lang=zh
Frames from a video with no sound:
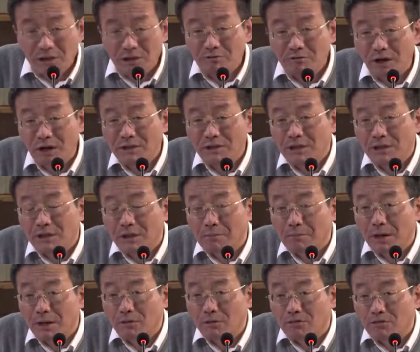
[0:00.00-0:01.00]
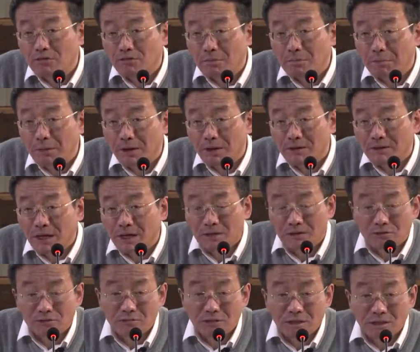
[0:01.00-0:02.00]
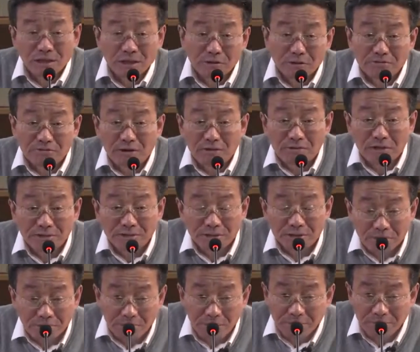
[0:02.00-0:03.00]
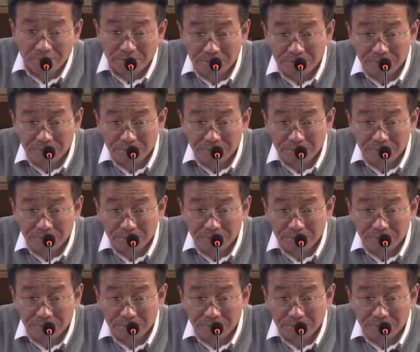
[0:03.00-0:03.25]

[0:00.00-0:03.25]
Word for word: 西方现在面对这种悖论，它的主要解决方法是什么？